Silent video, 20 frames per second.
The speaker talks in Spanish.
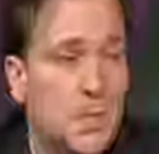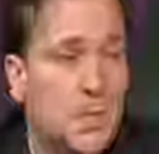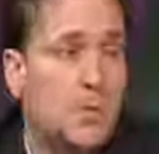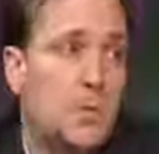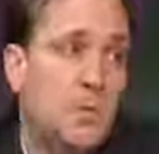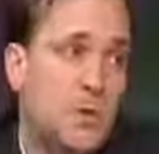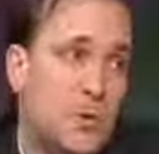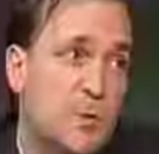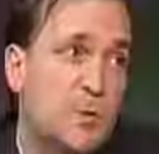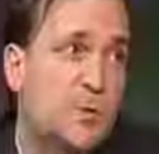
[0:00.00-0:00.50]
ese
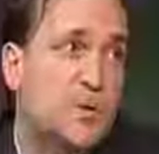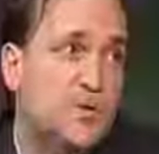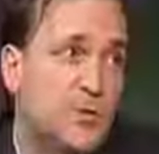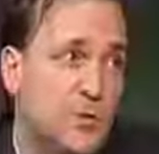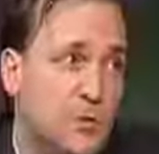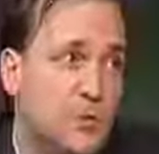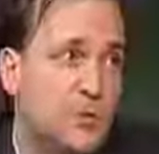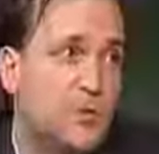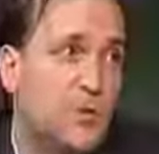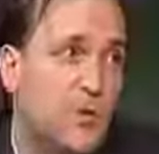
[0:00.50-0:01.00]
ser humano más
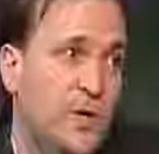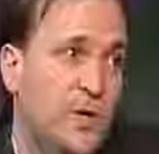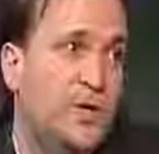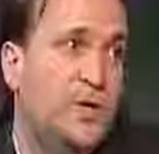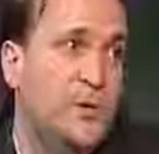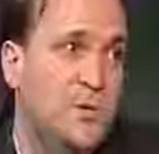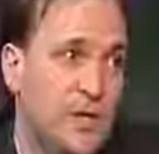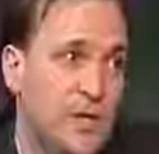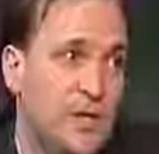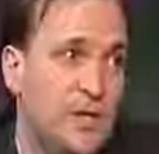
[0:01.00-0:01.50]
perfecto fue
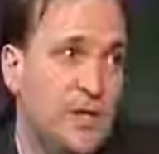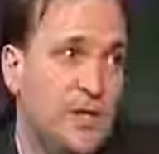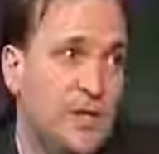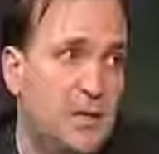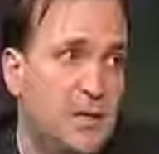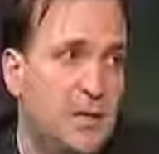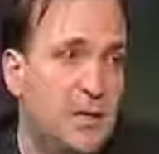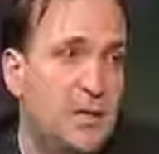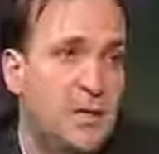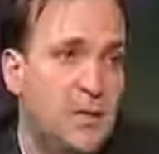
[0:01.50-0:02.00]

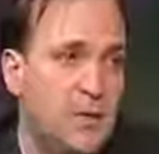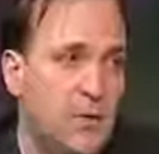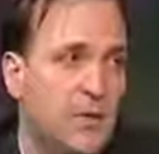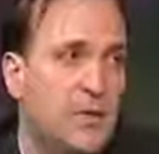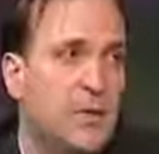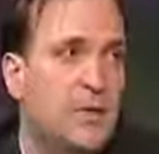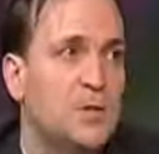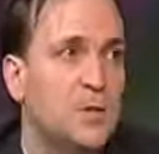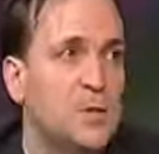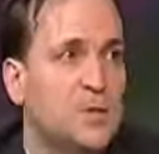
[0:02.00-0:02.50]
Hipatia.
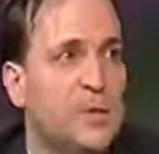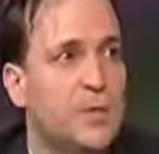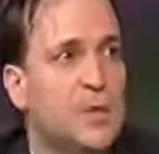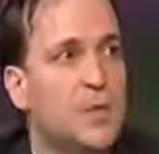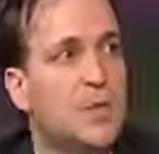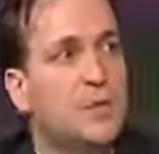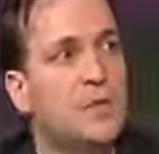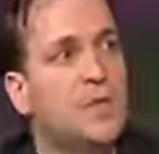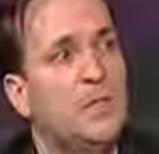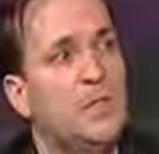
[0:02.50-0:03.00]
Concentró
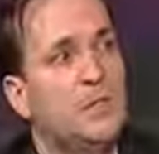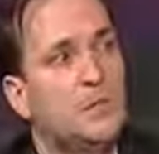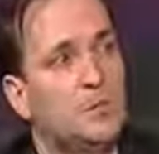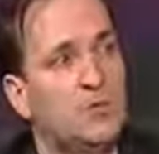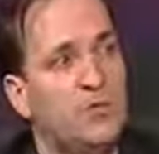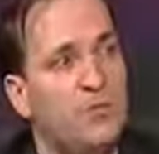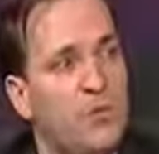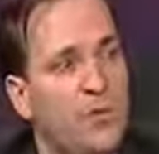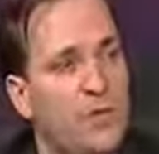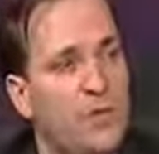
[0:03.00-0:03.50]
precisamente
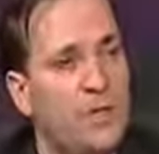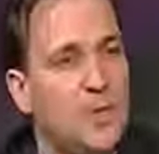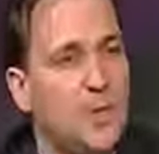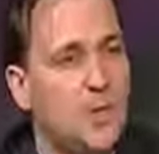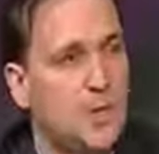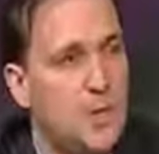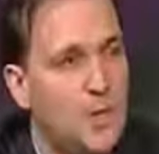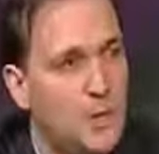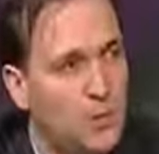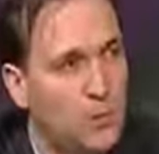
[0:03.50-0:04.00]
sus
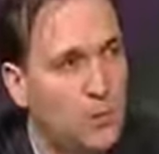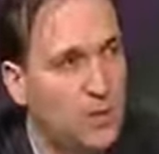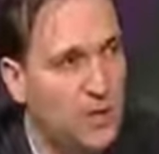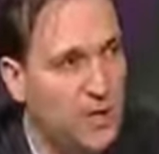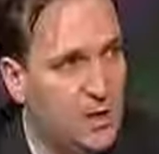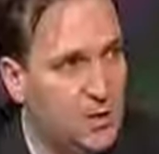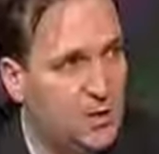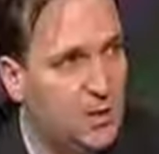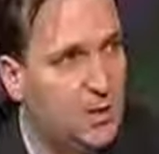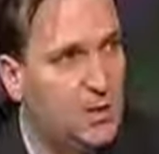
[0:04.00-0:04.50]
fuerzas en
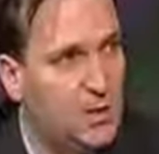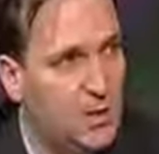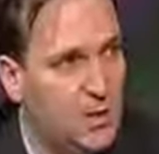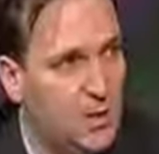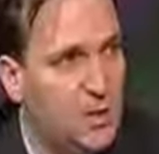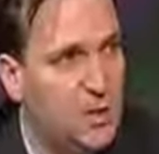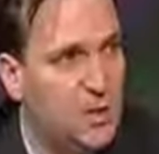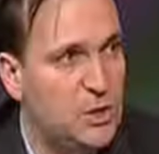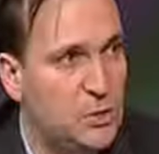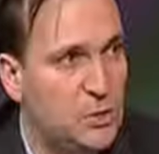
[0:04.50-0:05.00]
educar
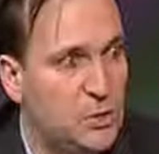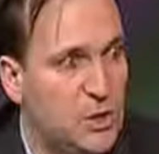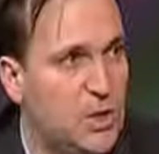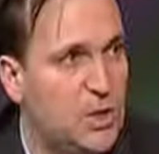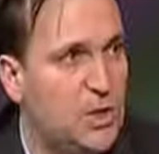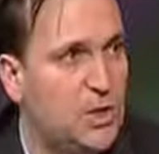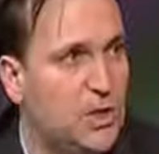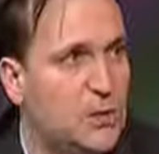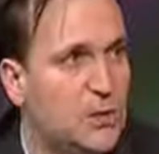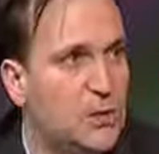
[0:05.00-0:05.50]
a su
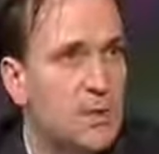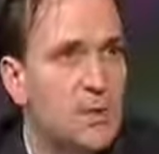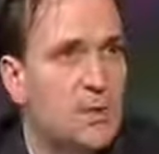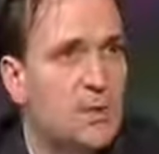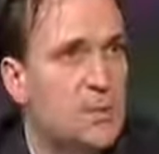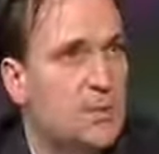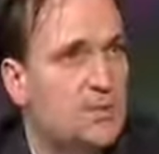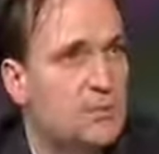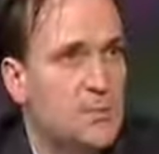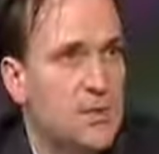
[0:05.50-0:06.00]
hija
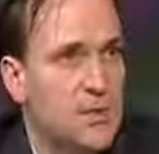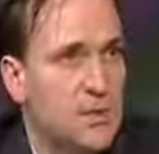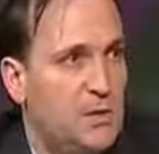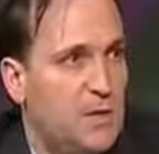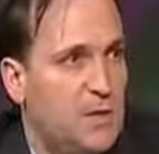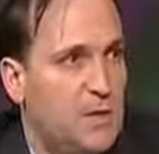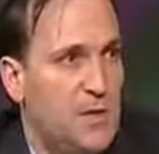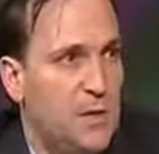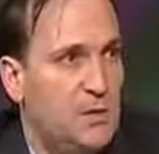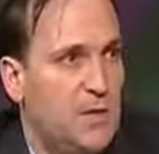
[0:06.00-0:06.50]

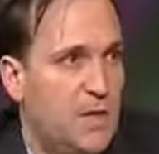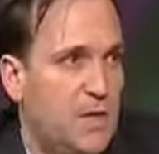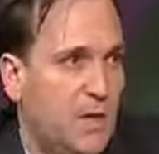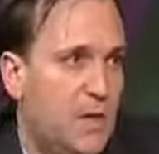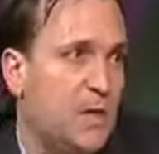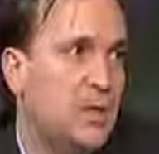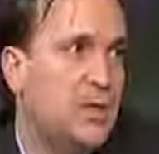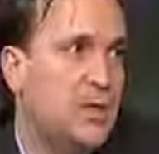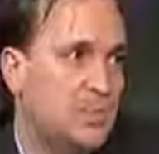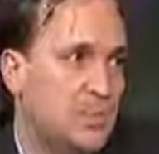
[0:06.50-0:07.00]
de tal
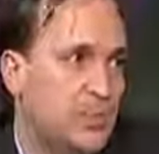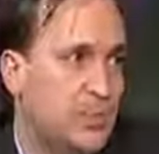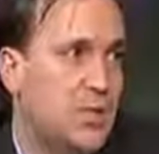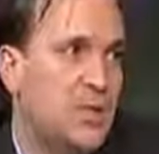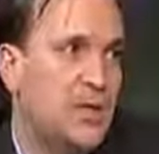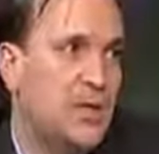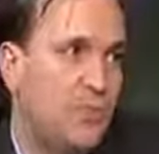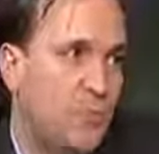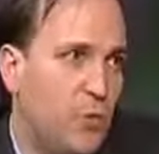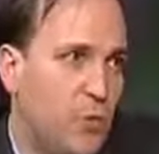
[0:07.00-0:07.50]
manera
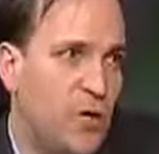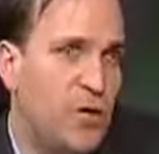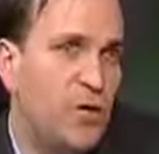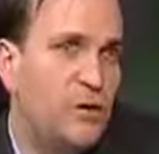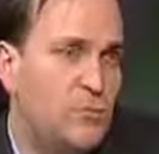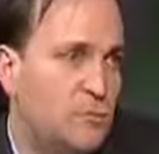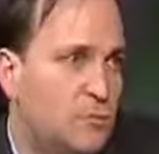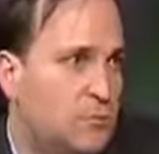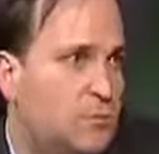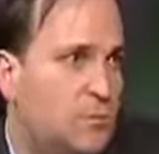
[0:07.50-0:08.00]
pues que
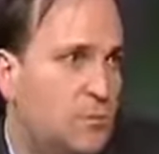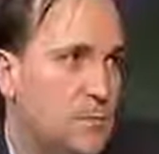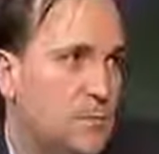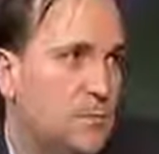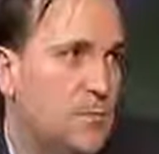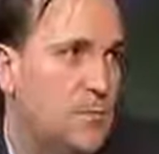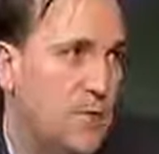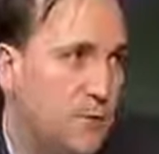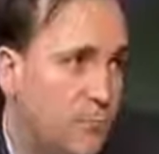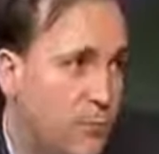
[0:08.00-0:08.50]
fuera
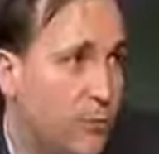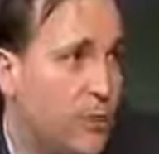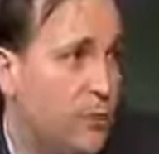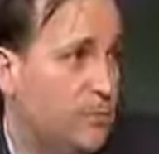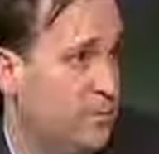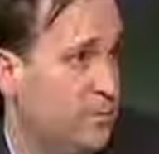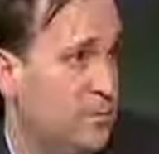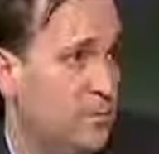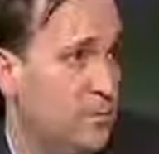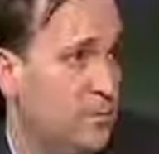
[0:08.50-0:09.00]
Quién
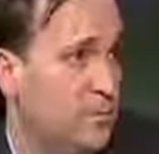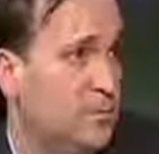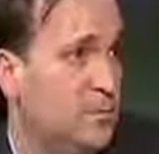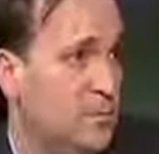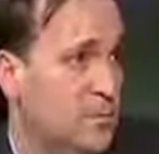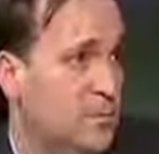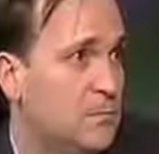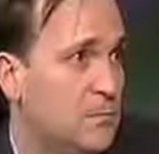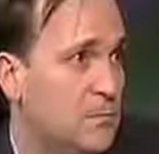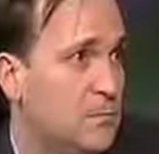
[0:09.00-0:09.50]
fue.
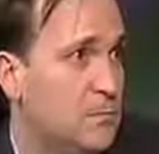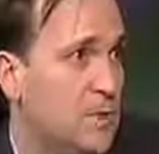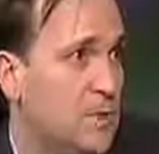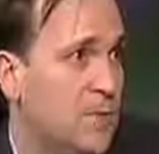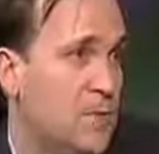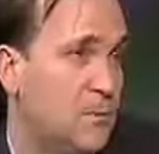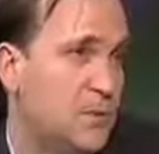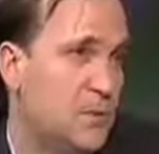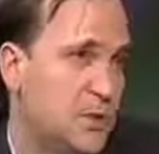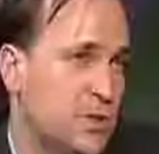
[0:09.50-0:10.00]

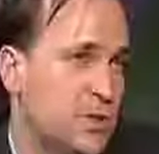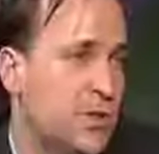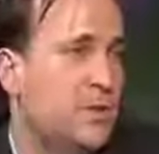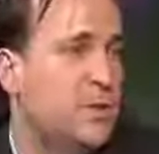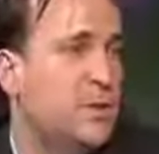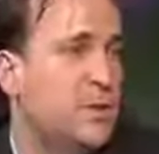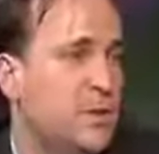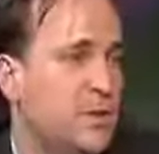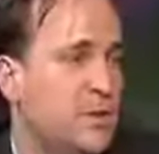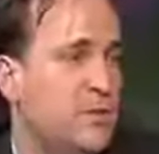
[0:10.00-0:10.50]
Digamos
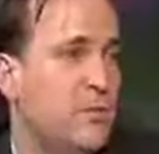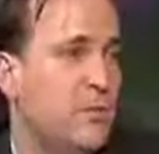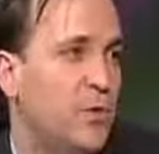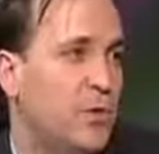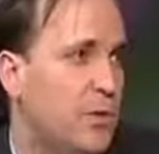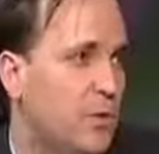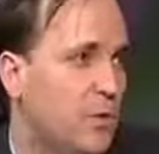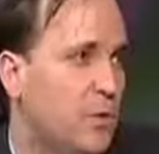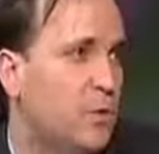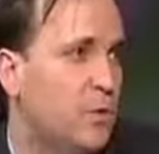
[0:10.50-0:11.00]
que eh,
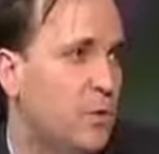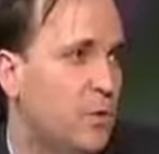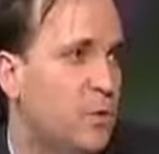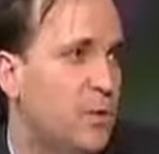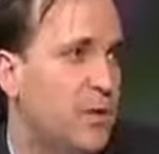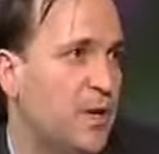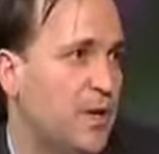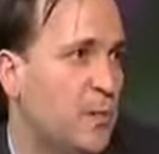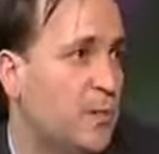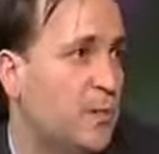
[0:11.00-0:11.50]
fue el
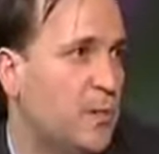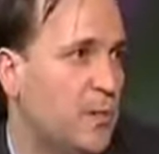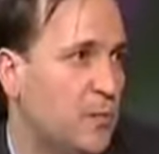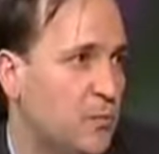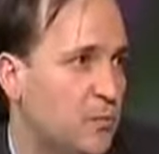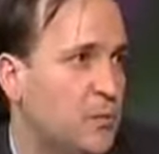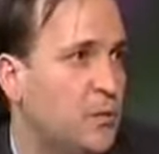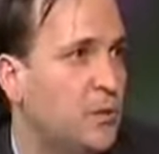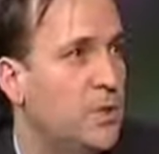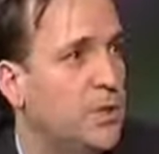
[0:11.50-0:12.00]
mejor preceptor
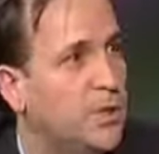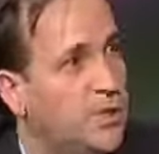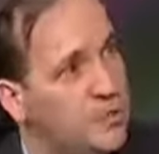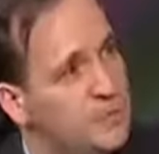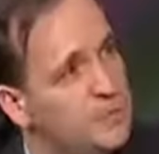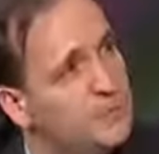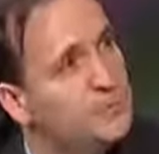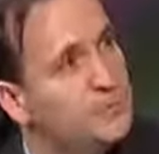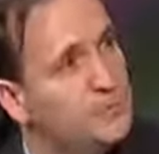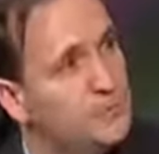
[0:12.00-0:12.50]
que pudo
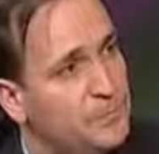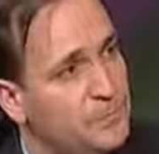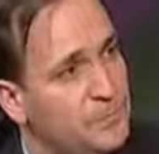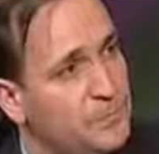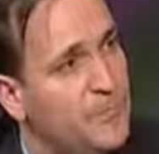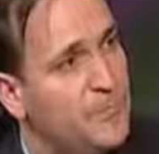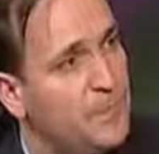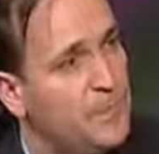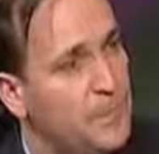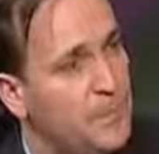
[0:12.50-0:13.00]
tener.
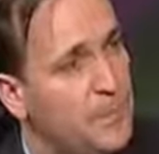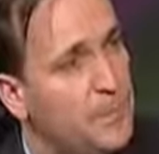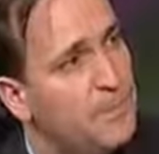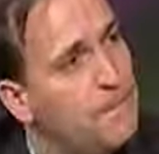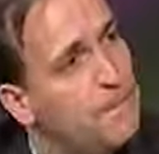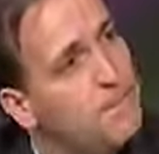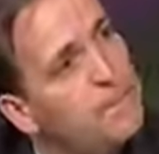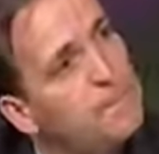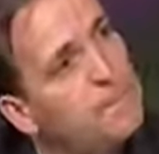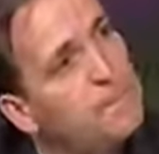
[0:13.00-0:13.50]
¿No
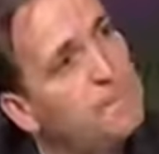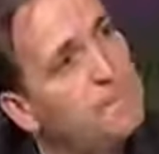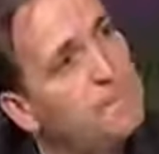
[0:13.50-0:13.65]
tuvo más